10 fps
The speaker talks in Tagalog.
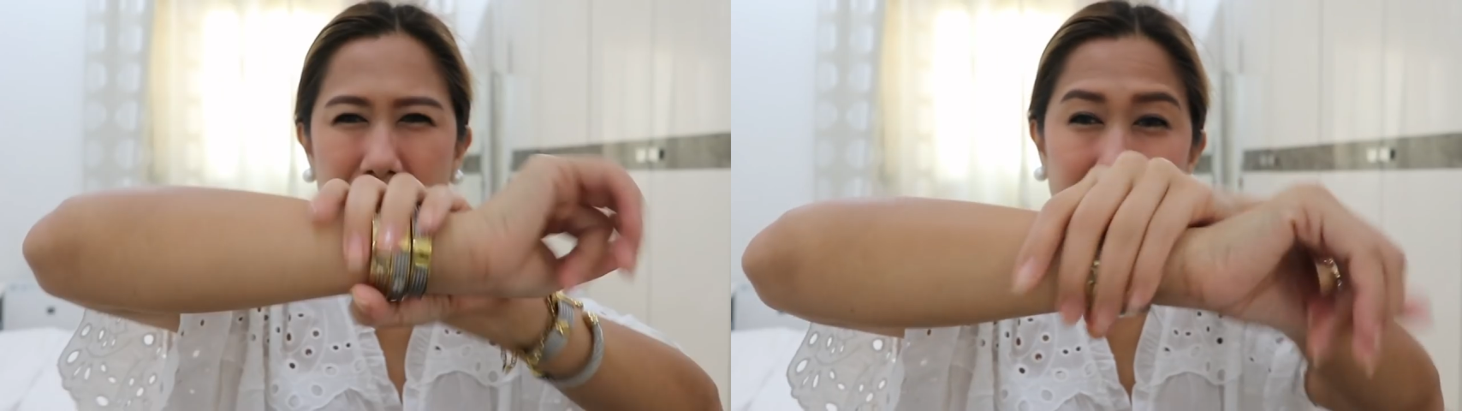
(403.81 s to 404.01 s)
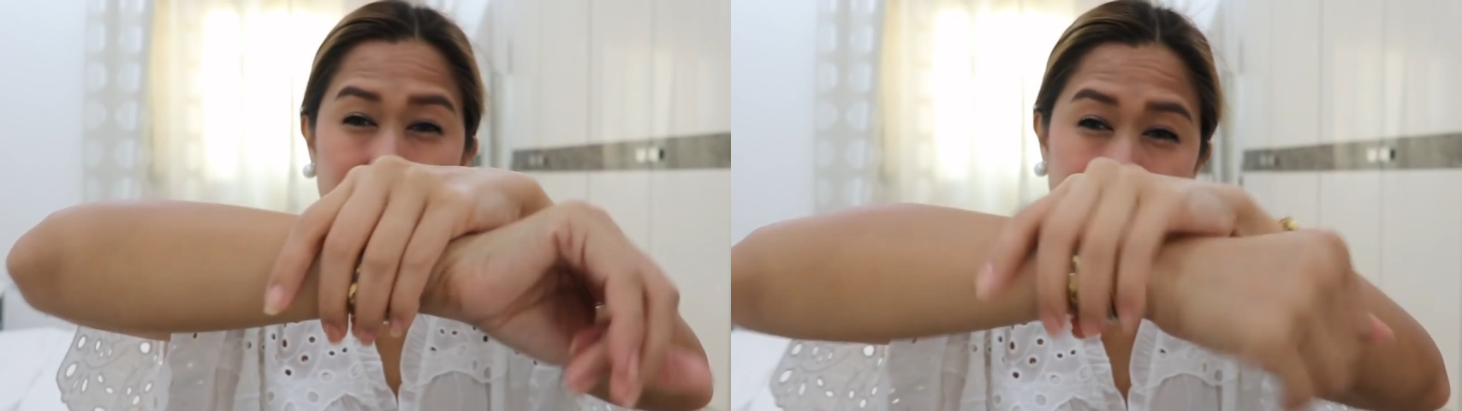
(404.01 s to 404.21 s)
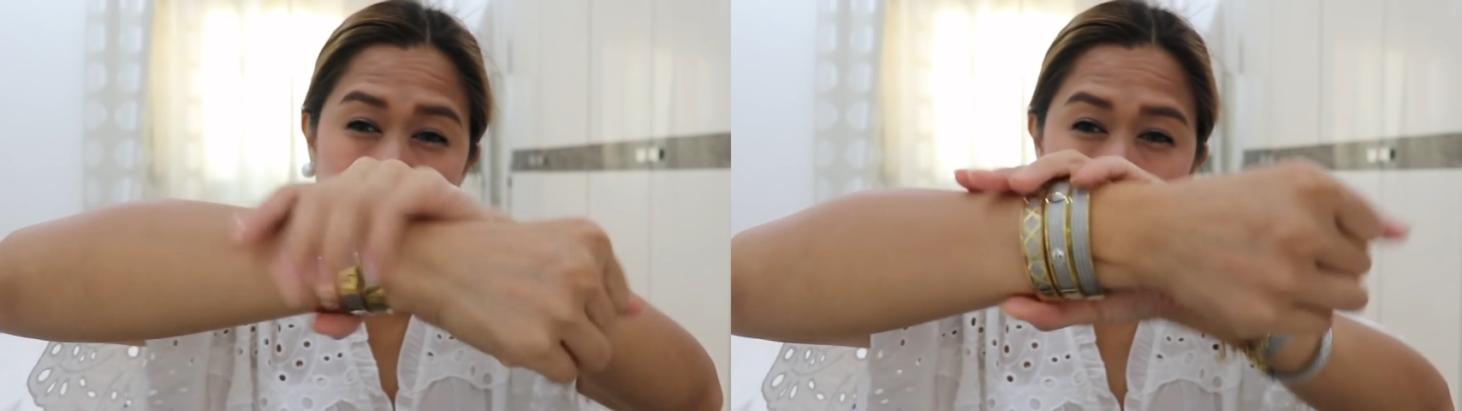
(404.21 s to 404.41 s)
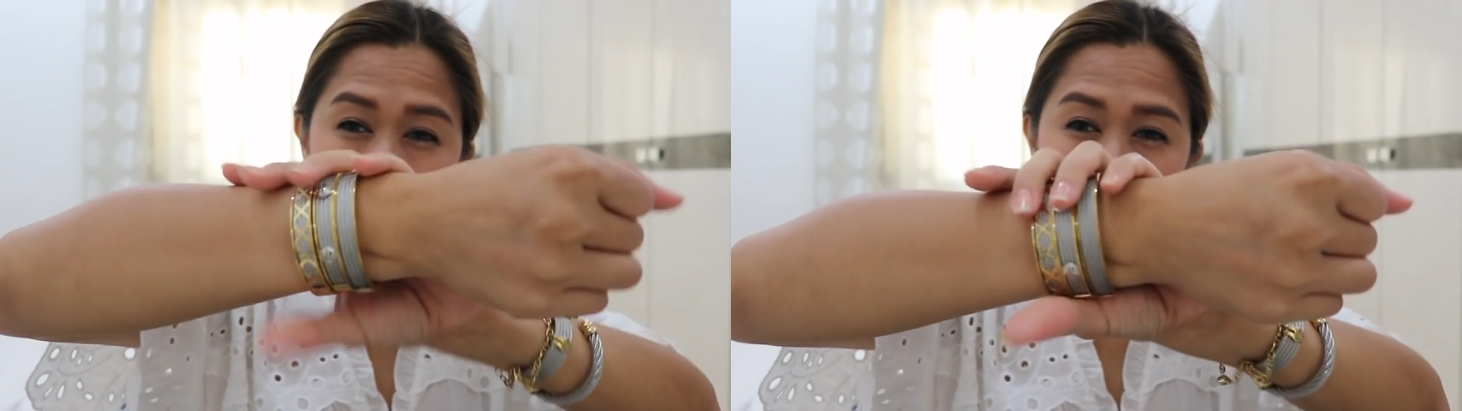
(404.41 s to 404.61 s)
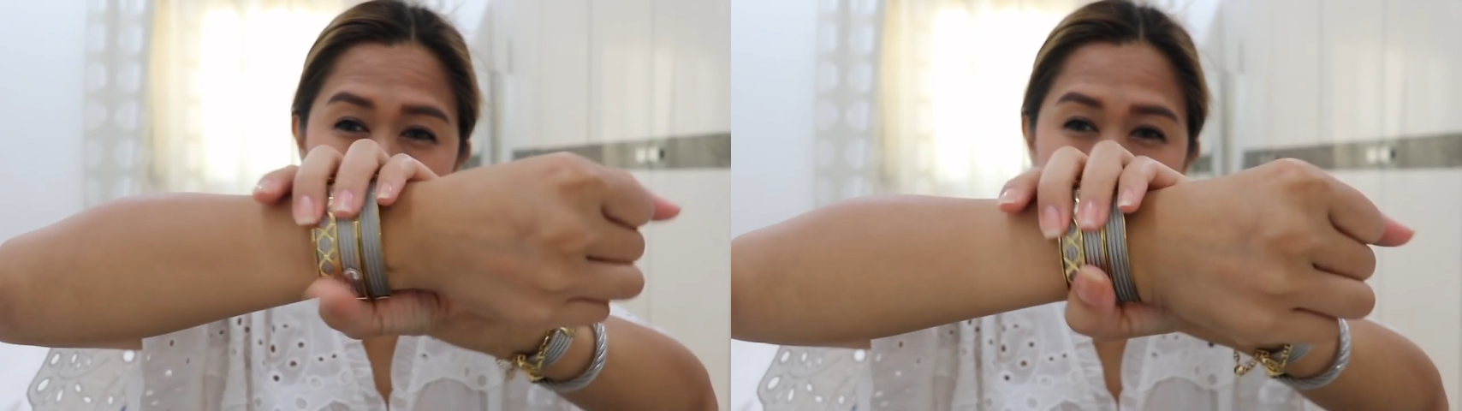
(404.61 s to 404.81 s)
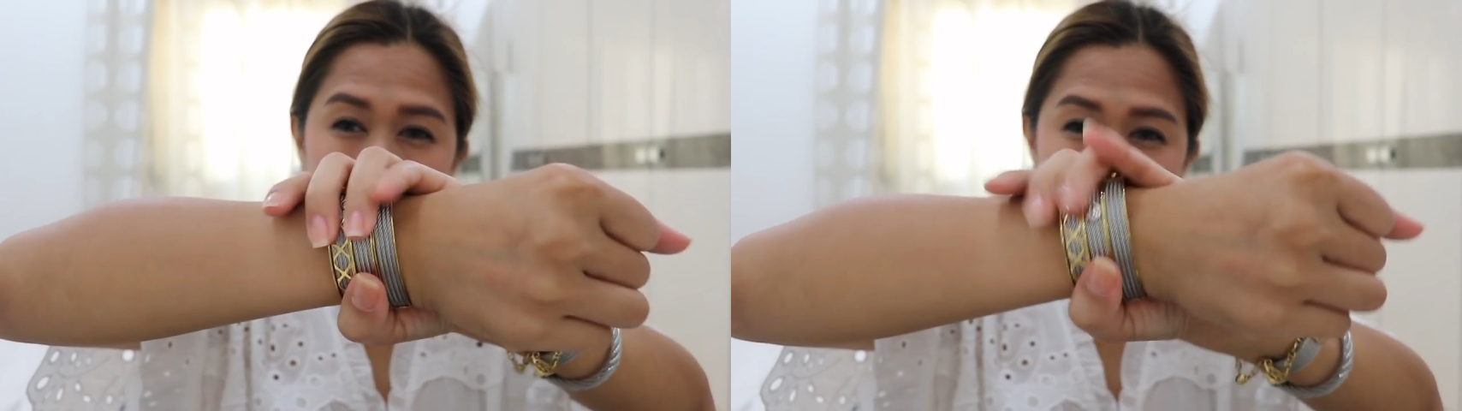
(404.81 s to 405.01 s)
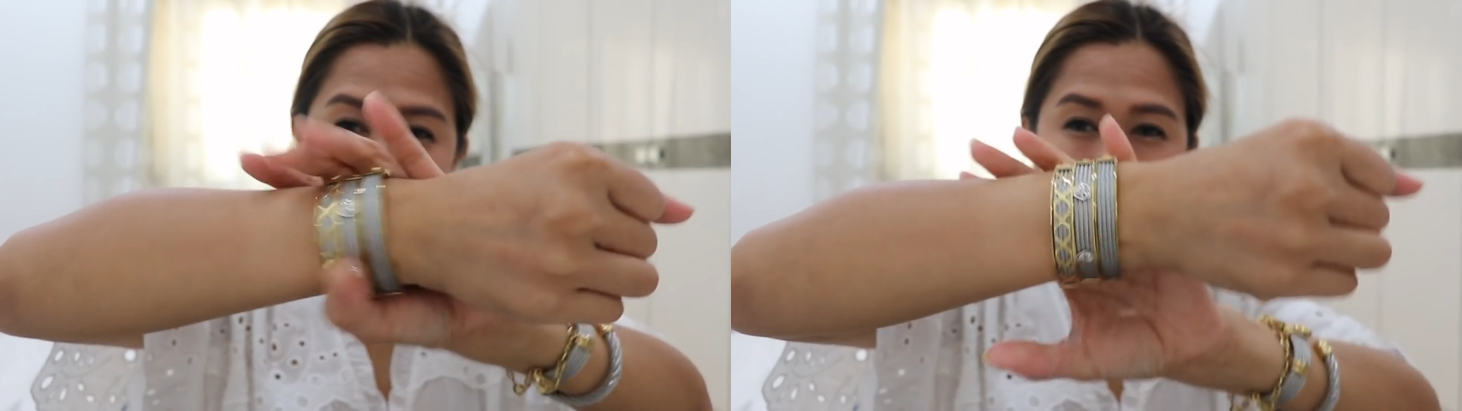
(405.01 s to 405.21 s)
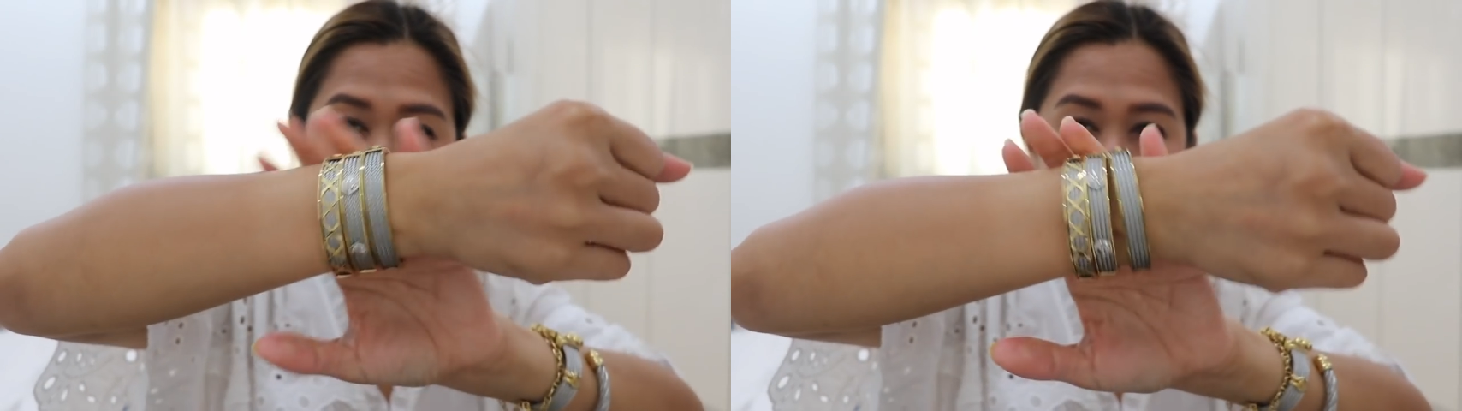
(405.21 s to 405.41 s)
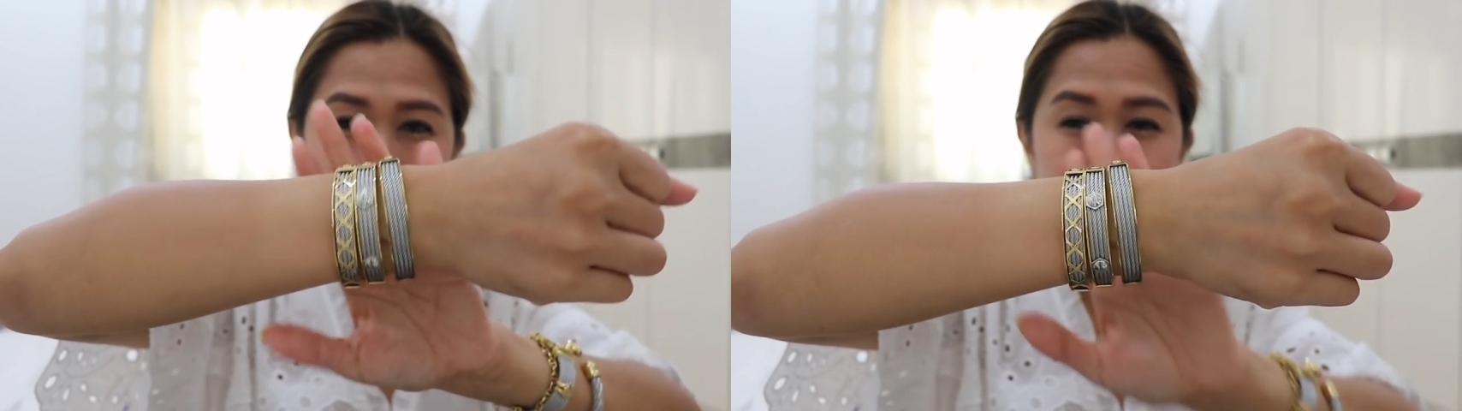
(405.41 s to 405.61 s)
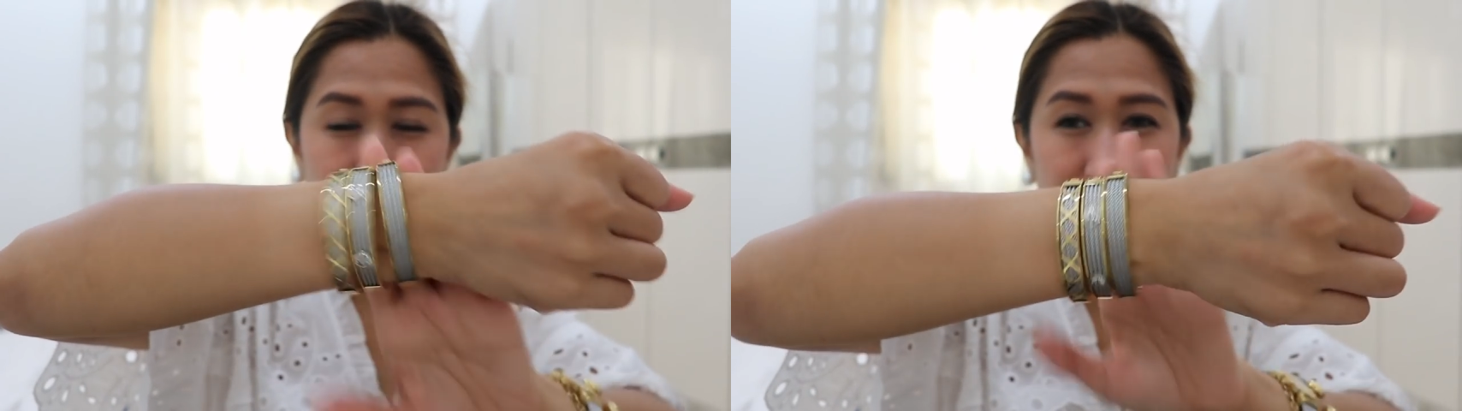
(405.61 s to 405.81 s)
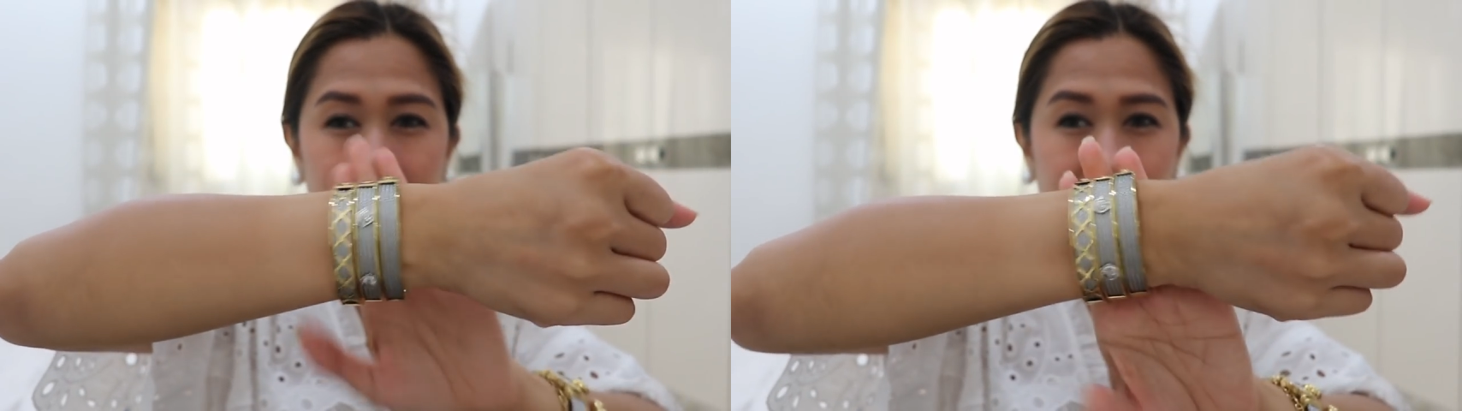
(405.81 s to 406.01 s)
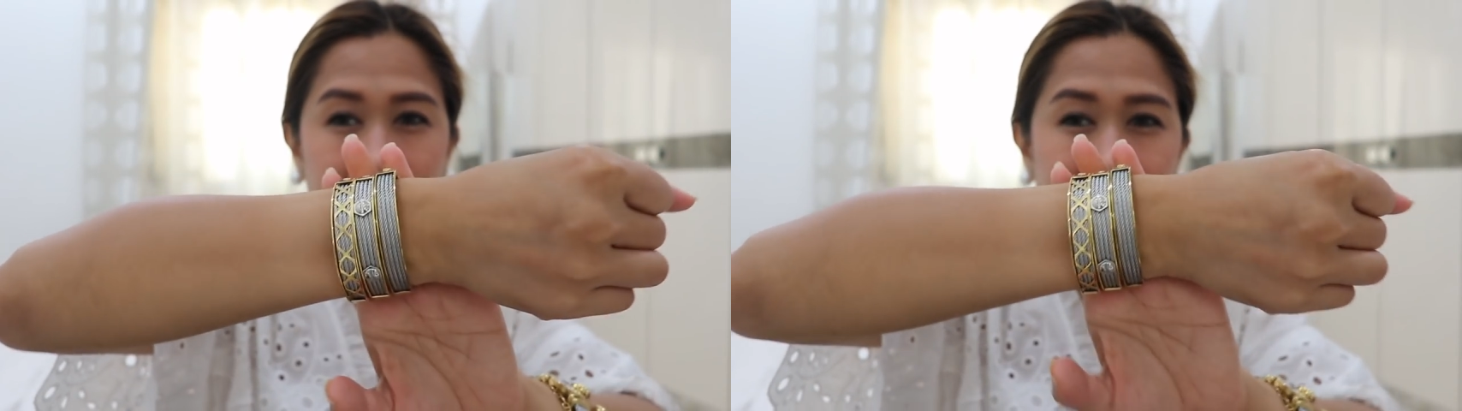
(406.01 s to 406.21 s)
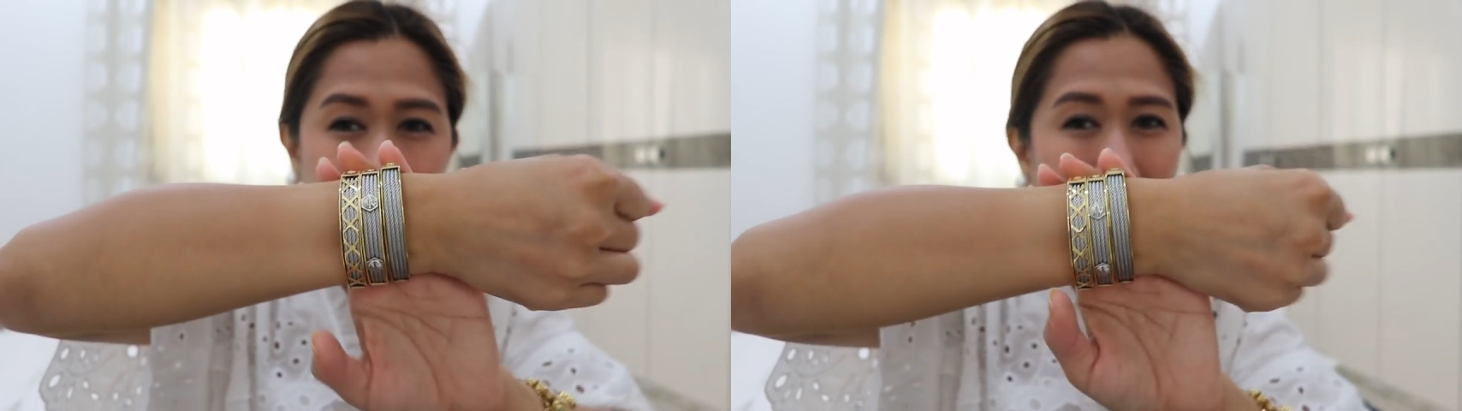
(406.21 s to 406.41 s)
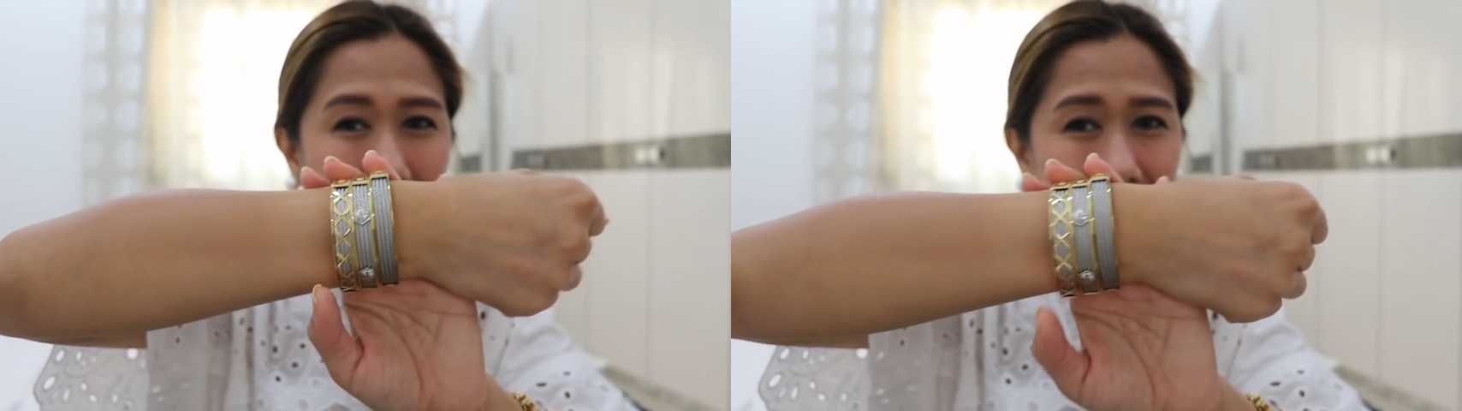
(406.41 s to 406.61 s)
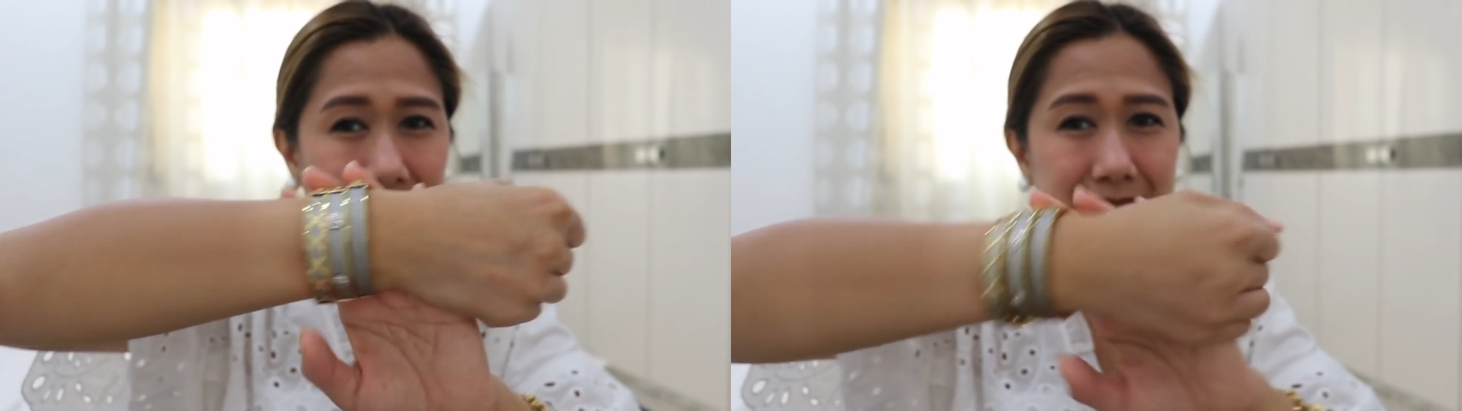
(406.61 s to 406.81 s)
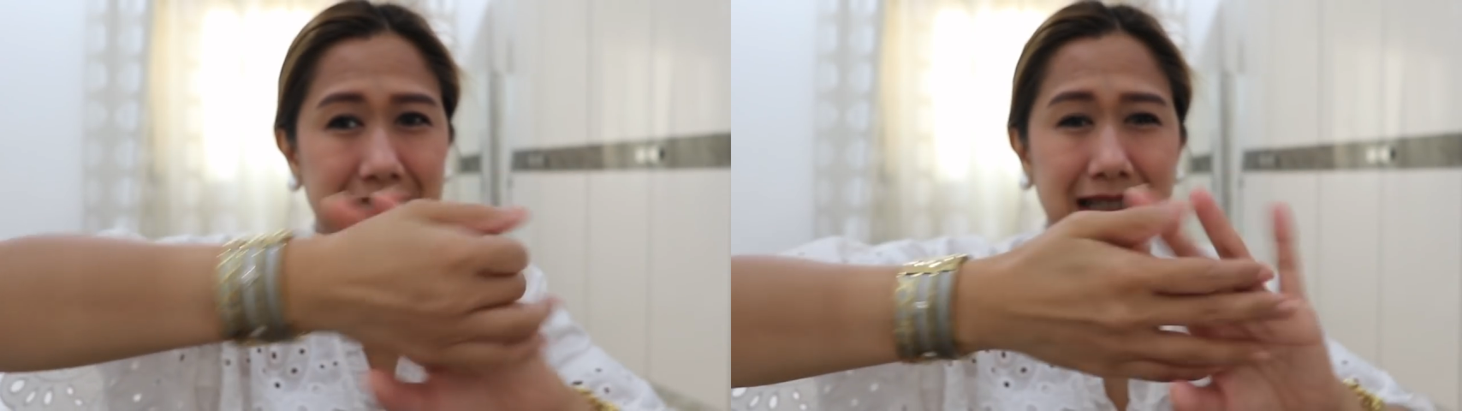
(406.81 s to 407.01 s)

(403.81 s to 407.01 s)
Parang feeling ko, mas gusto ko na mag-collect na lang ng bangles.